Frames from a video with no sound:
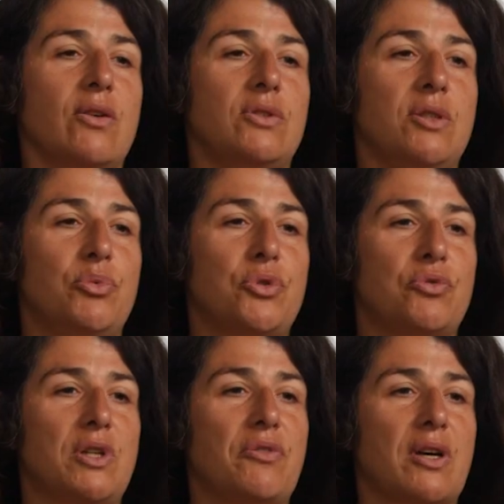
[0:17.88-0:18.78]
Au début, je
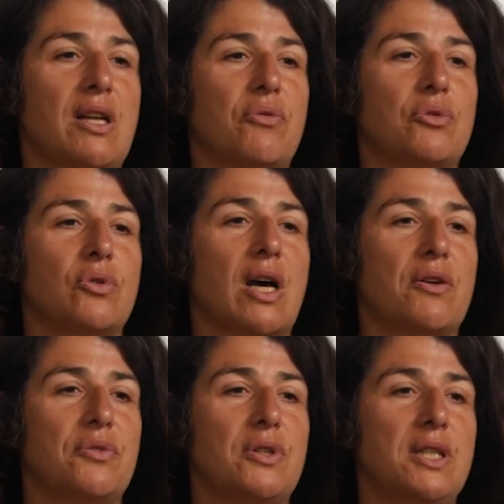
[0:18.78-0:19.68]
voulais faire de la
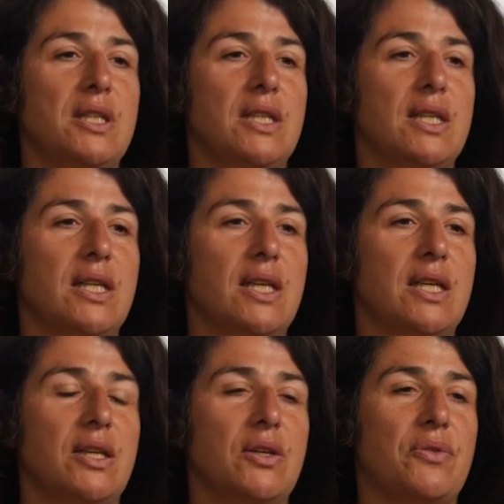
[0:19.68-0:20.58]
photographie
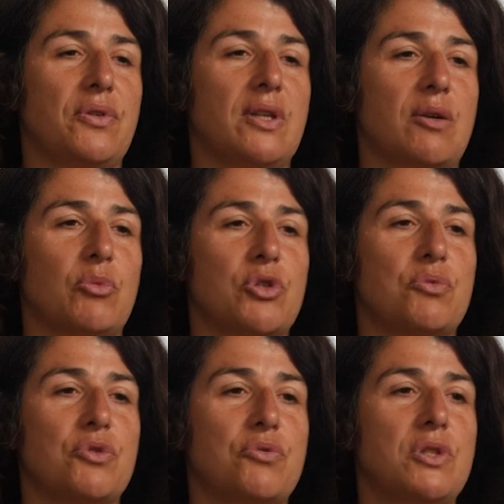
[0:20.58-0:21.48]
et finalement, je
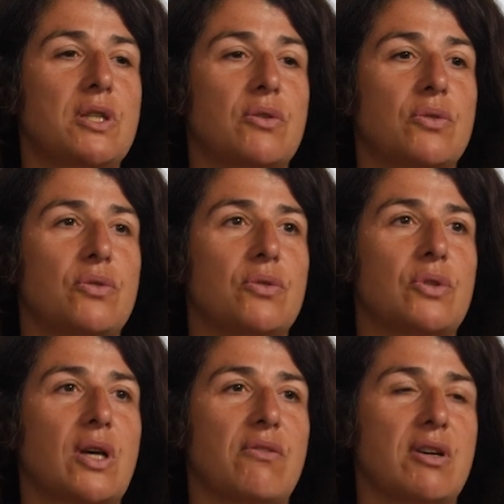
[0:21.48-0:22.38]
me suis dit que de
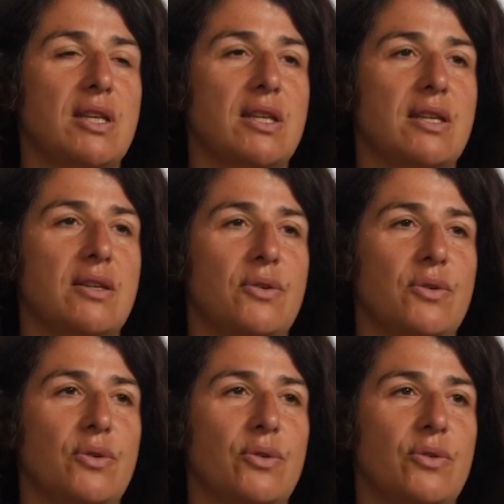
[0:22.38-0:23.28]
travailler
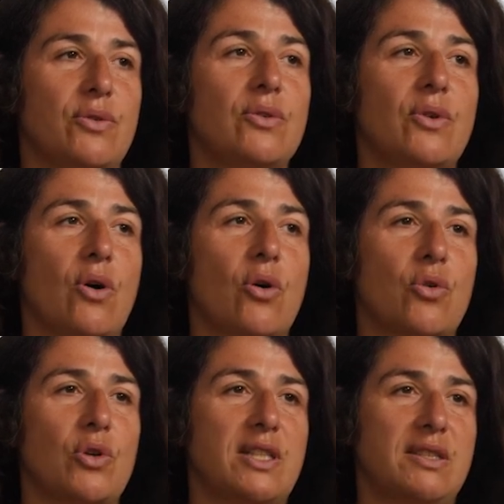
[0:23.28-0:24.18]
euh, en
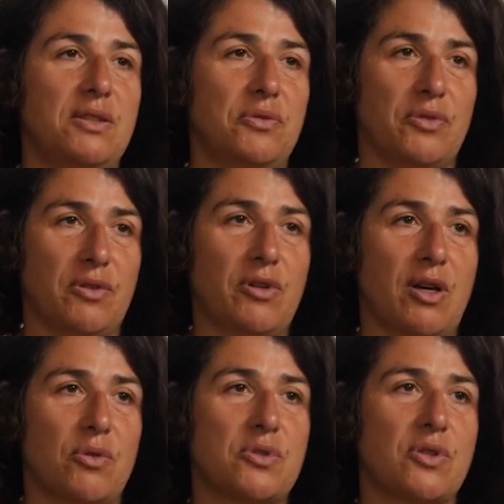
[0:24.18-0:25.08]
collectif, enfin
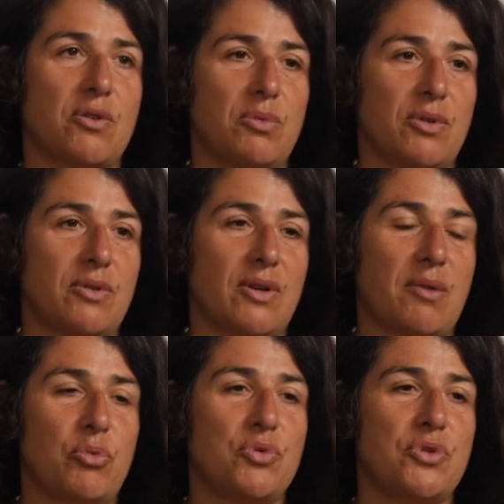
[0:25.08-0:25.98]
ensemble, euh,
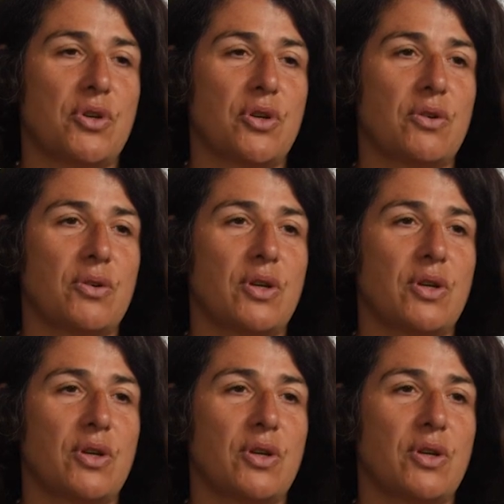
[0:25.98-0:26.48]
à plusieurs, euh,